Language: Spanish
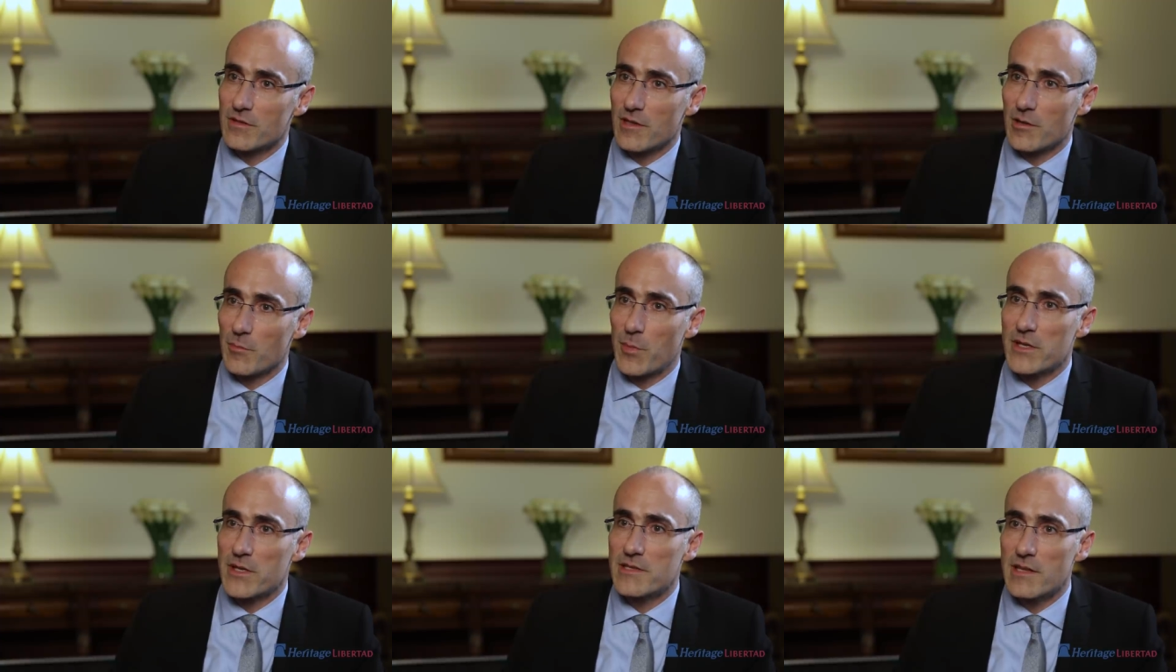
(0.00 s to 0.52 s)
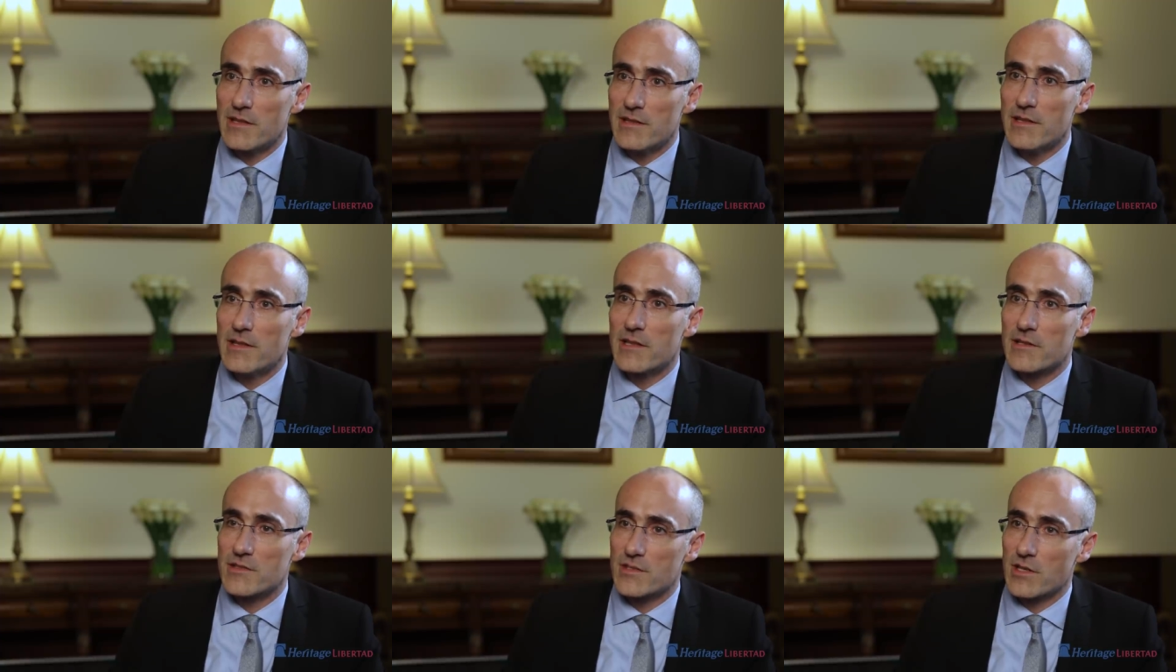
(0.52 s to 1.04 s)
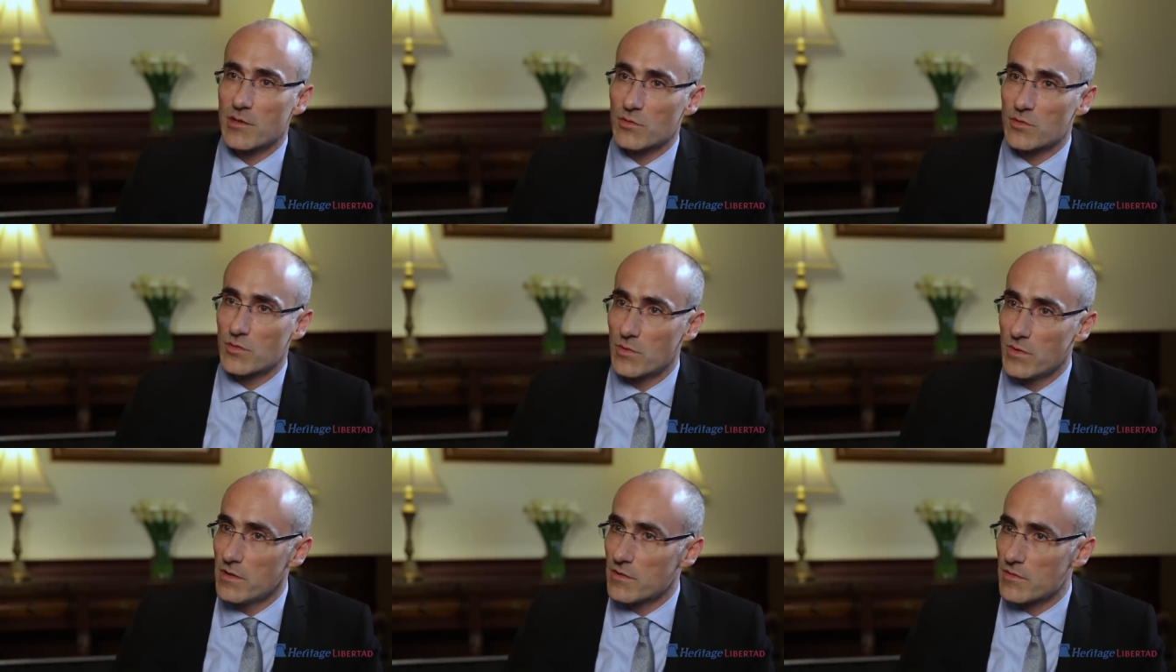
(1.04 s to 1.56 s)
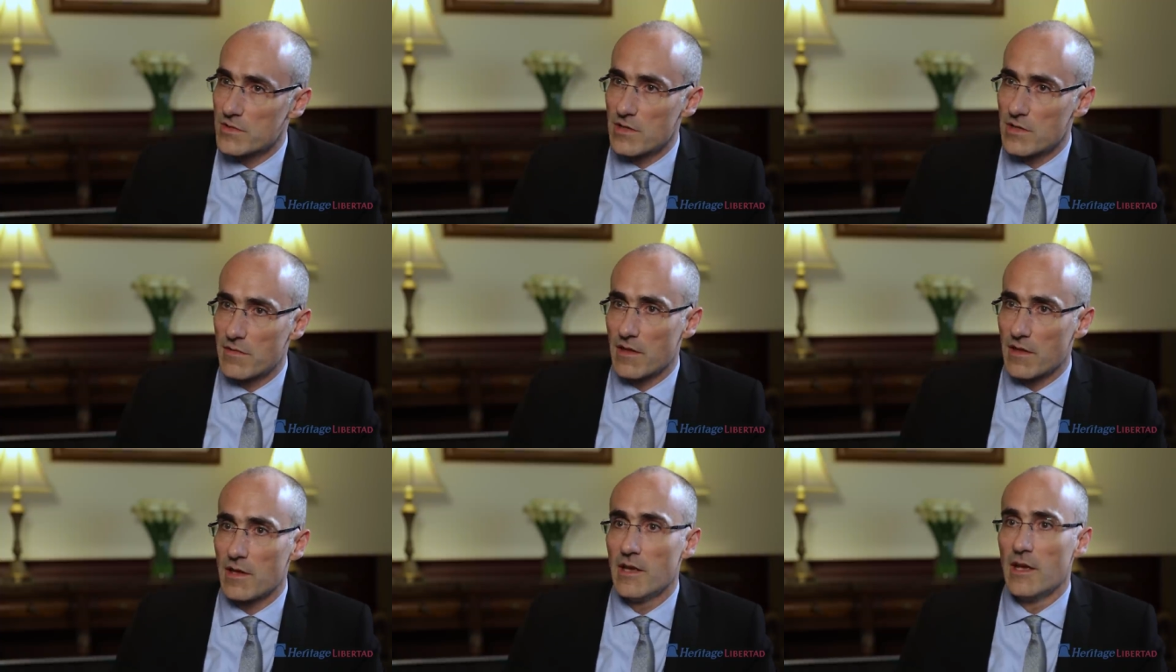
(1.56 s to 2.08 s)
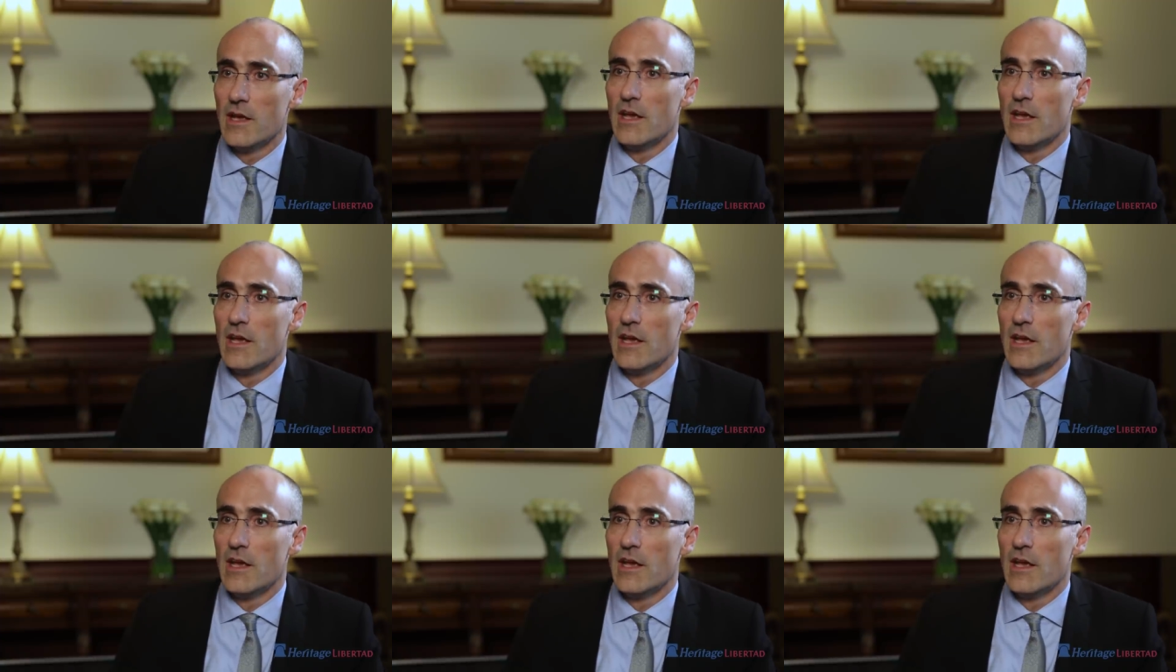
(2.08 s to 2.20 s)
El presidente de Estados Unidos dice,